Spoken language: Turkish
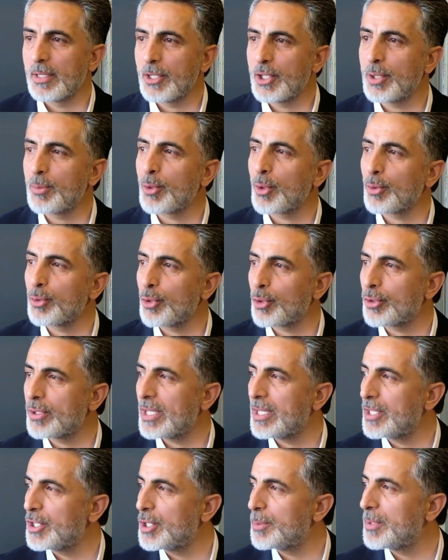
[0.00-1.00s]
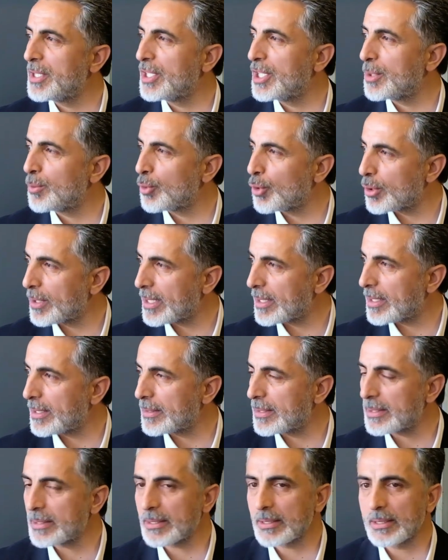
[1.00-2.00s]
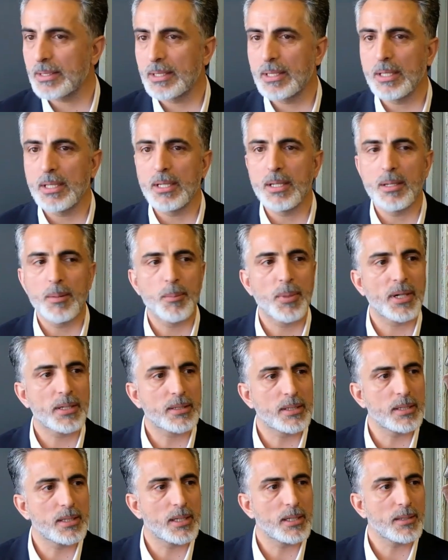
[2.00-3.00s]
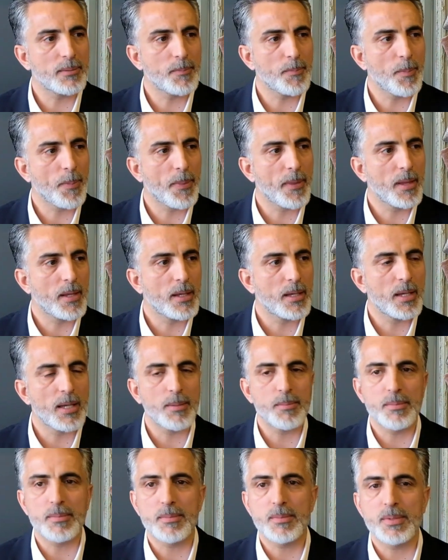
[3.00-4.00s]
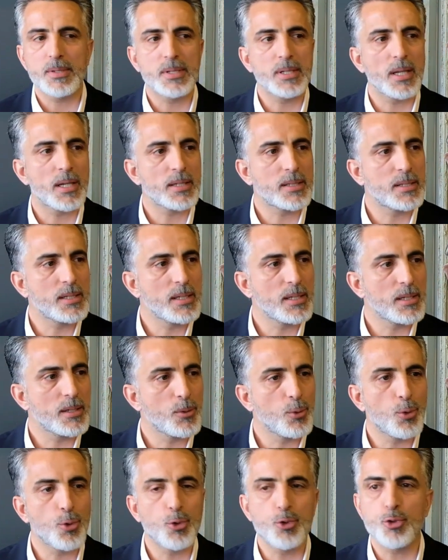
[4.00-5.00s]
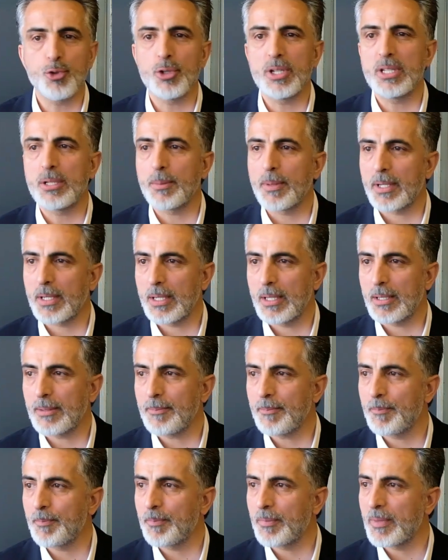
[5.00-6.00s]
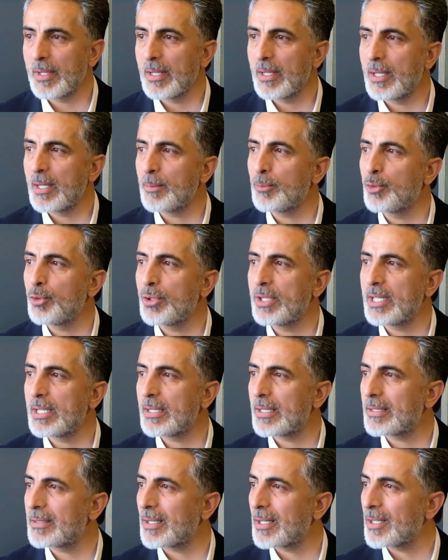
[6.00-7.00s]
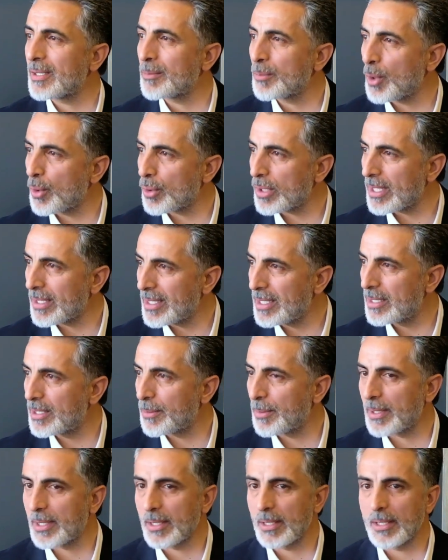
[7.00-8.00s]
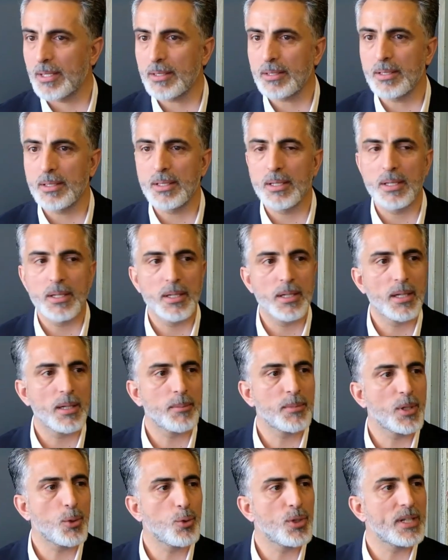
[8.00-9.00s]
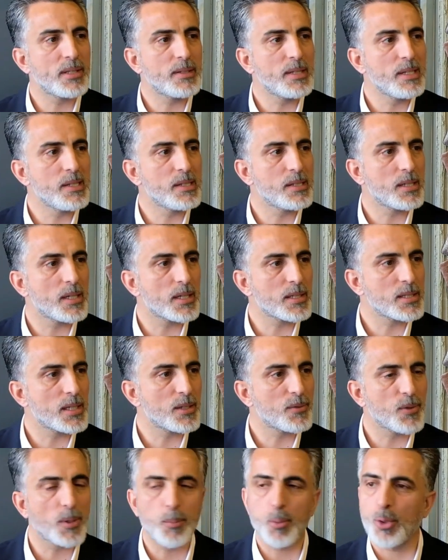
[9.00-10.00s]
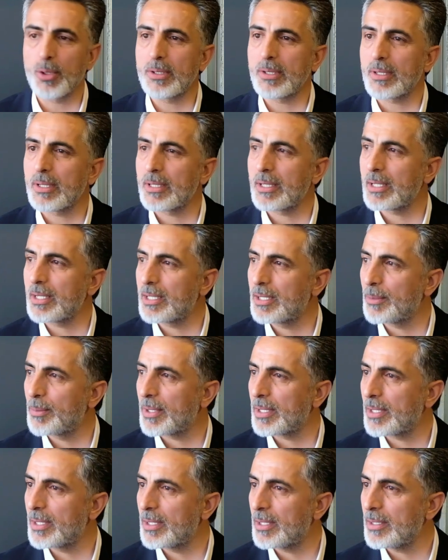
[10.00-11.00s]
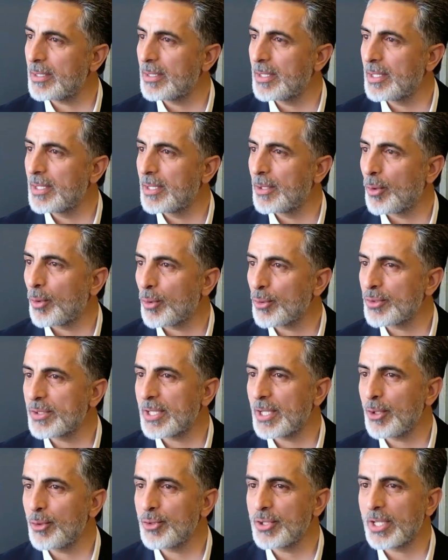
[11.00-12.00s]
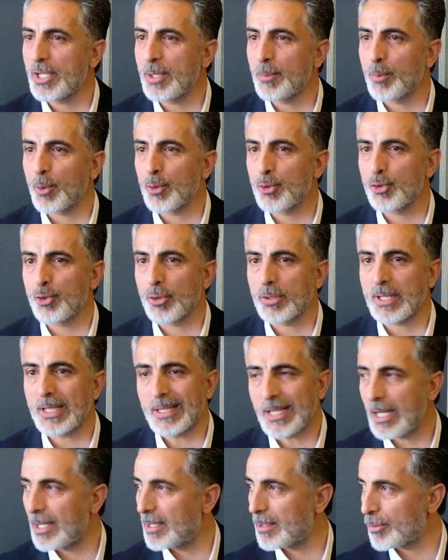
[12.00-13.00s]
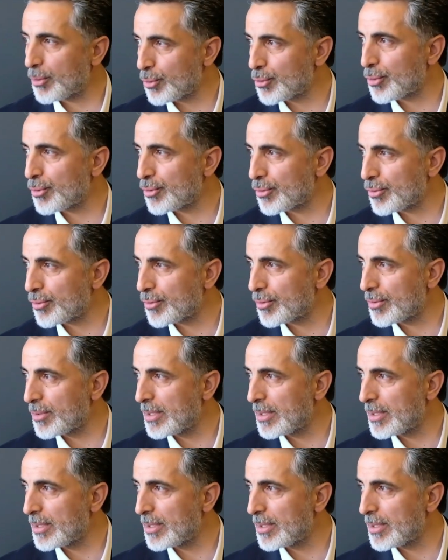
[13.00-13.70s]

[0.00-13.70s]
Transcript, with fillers: 2014'ten 2024'e kadar parti de hem siyasi yürüyüşü itibarıyla, hem Türkiye'de tanınma oranı itibarıyla, hem de ürettiği siyaset ve politikalar itibarıyla. 10 sene önceki pozisyonda değil kuşkusuz.